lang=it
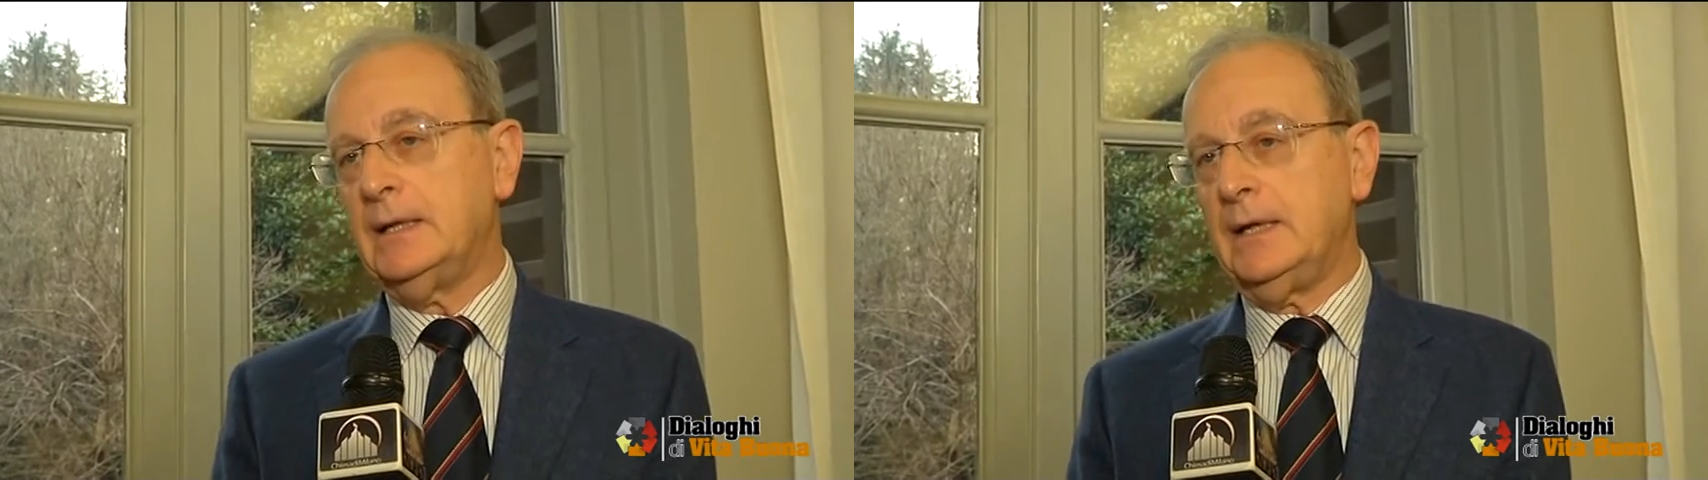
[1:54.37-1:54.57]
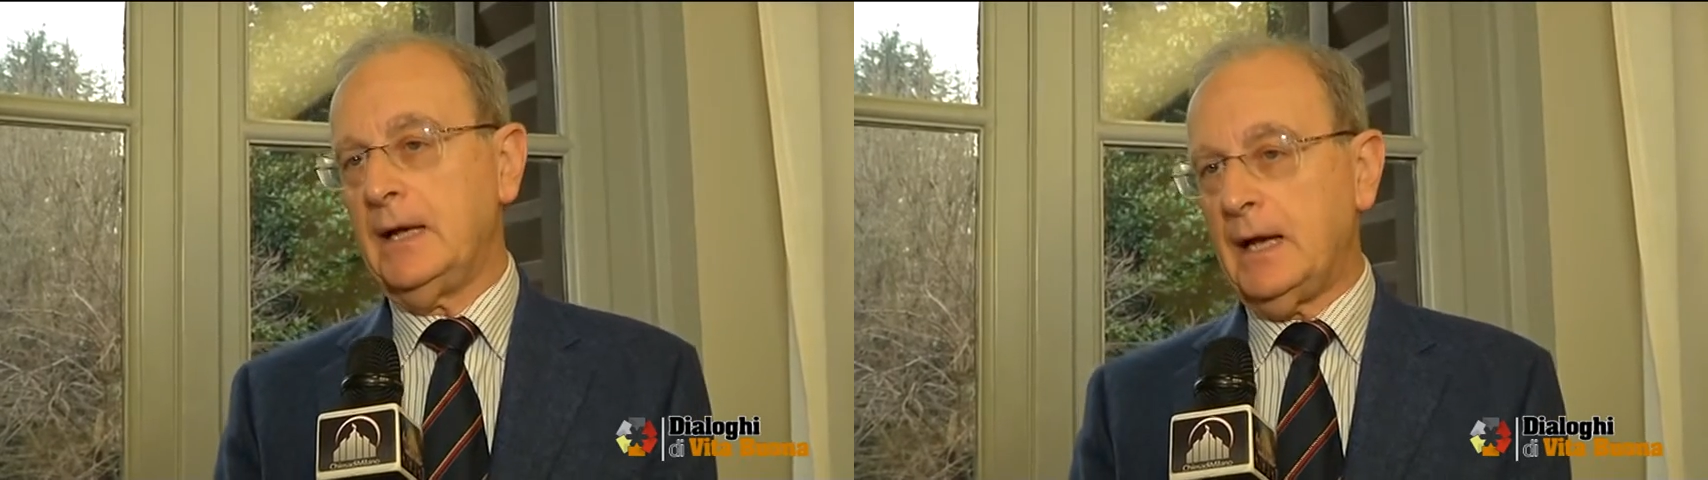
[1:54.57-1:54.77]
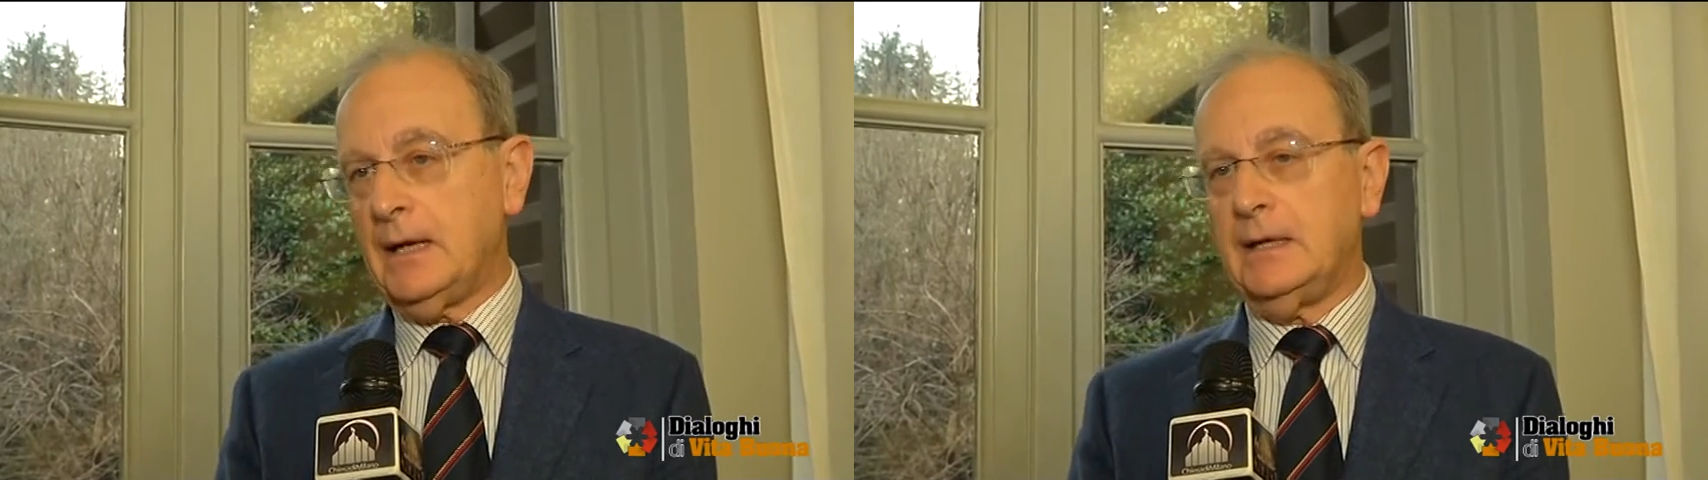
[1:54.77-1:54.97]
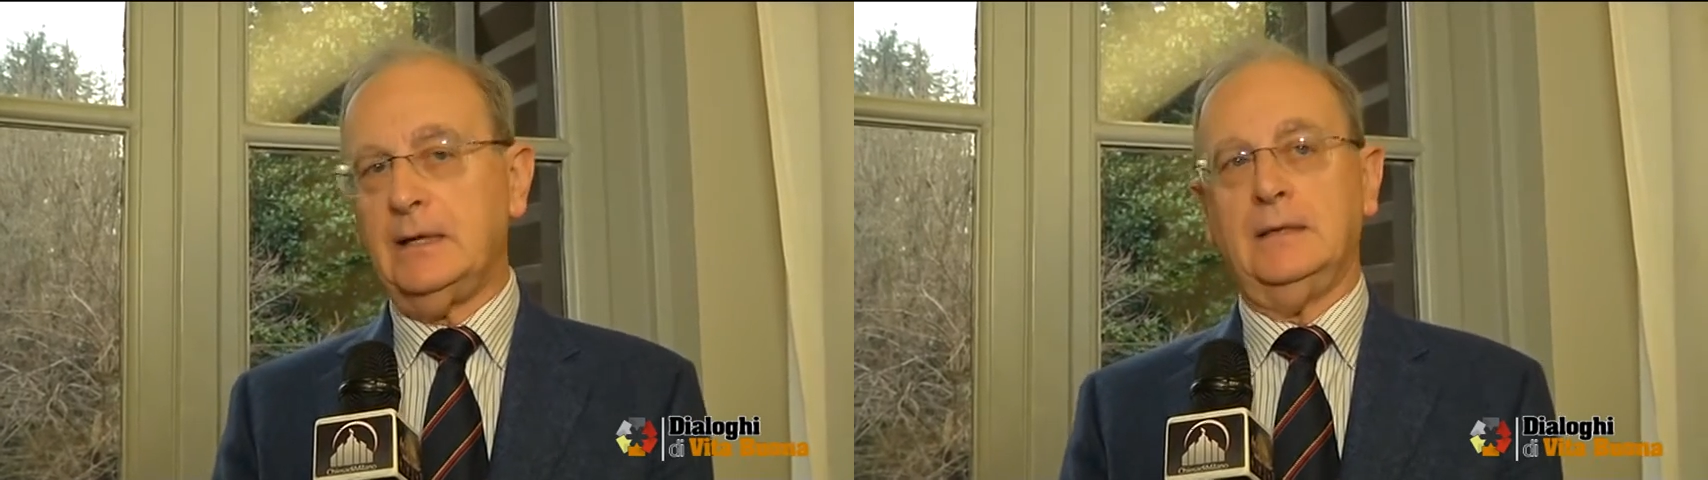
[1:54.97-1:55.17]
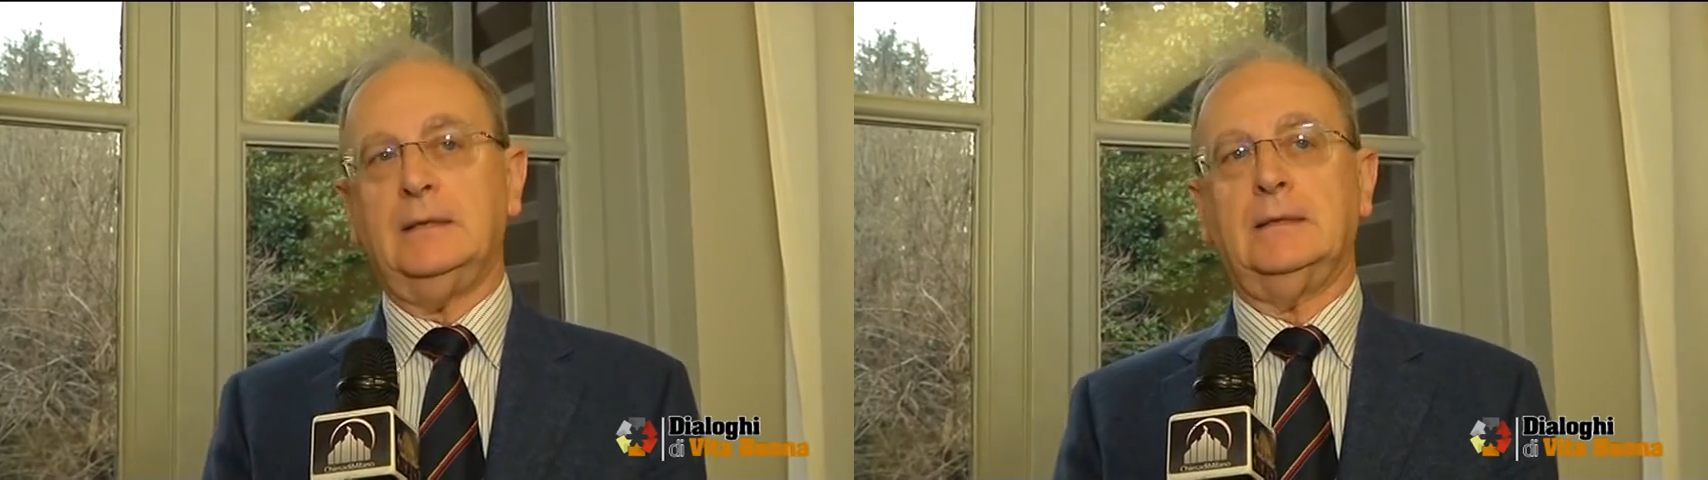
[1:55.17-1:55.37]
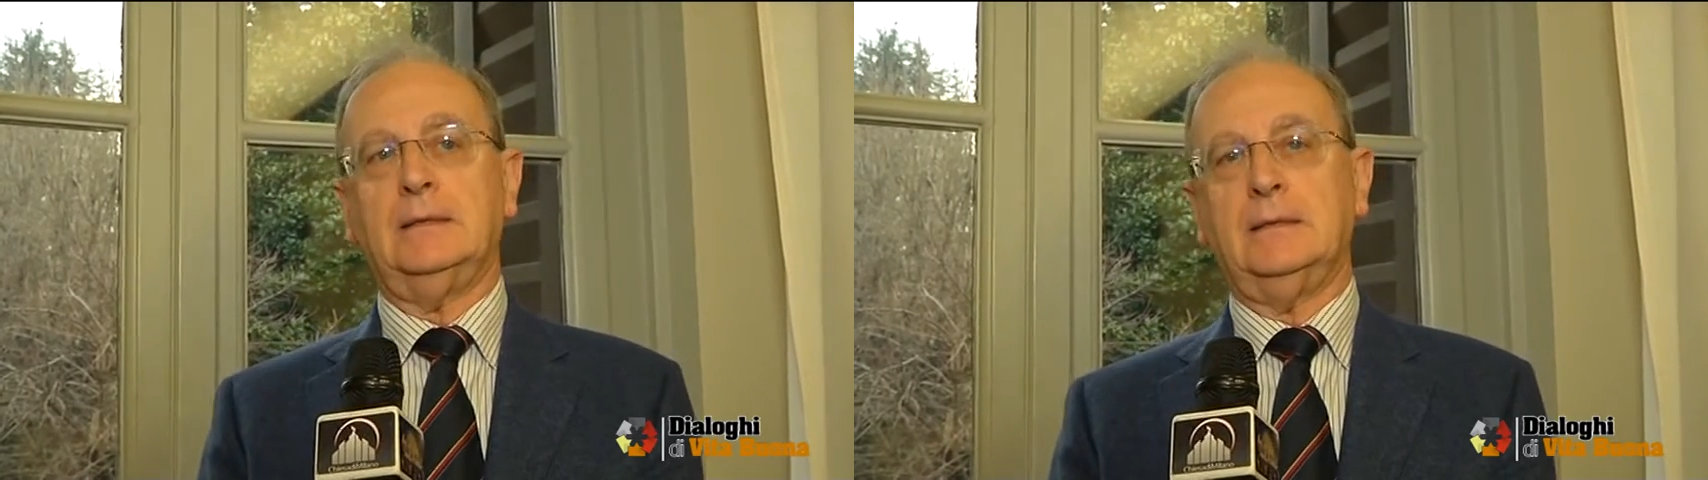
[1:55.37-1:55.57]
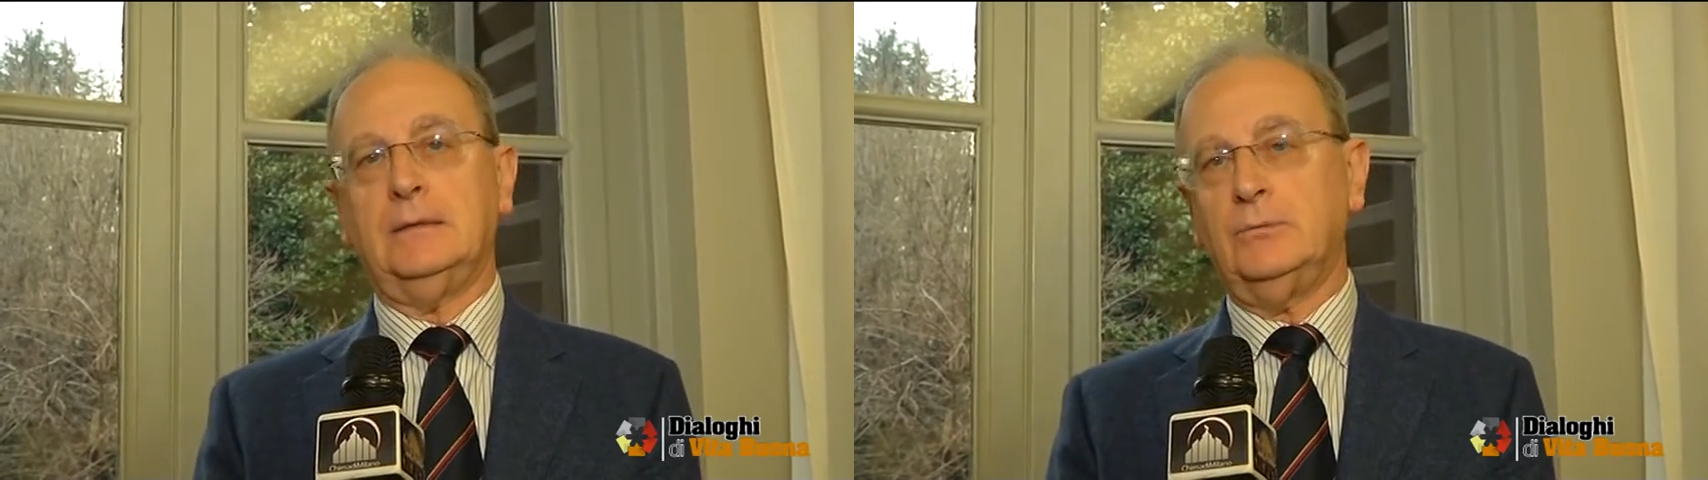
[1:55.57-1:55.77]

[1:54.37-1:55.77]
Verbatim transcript: ideali eh,